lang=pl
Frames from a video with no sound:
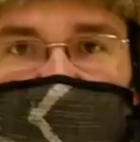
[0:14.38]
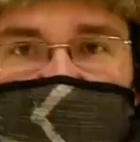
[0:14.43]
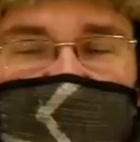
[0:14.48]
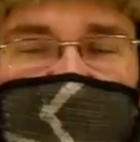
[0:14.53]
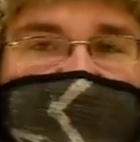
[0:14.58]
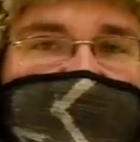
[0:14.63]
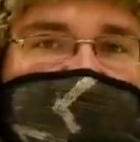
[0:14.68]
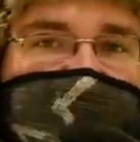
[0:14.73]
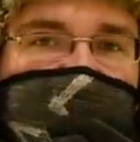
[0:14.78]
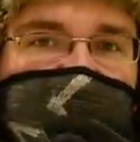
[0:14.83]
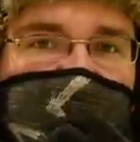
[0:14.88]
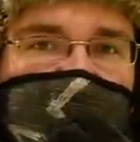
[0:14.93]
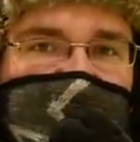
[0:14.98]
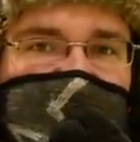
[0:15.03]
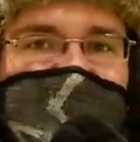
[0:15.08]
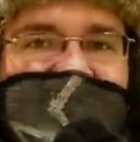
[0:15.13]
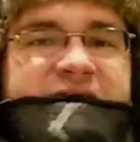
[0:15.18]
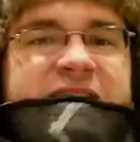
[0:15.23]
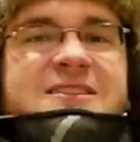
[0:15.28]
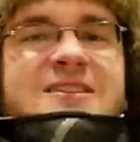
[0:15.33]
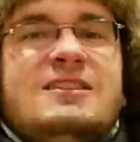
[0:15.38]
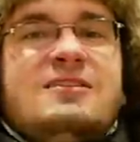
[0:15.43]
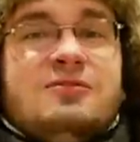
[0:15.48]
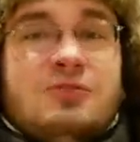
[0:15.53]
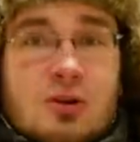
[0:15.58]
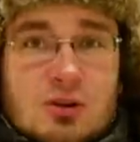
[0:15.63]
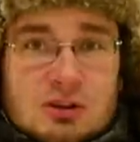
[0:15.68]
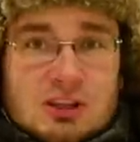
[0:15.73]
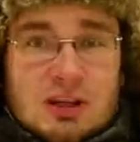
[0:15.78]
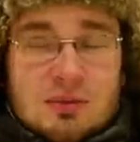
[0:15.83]
gdzie wspólnie z
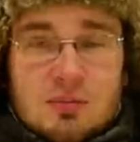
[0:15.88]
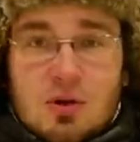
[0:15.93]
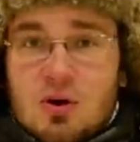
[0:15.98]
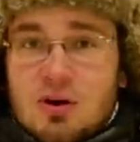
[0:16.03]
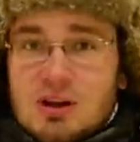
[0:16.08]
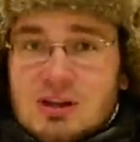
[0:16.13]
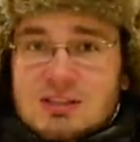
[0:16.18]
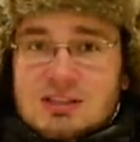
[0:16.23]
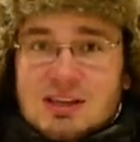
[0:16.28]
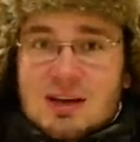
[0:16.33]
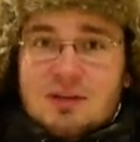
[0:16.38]
Tivoltem oraz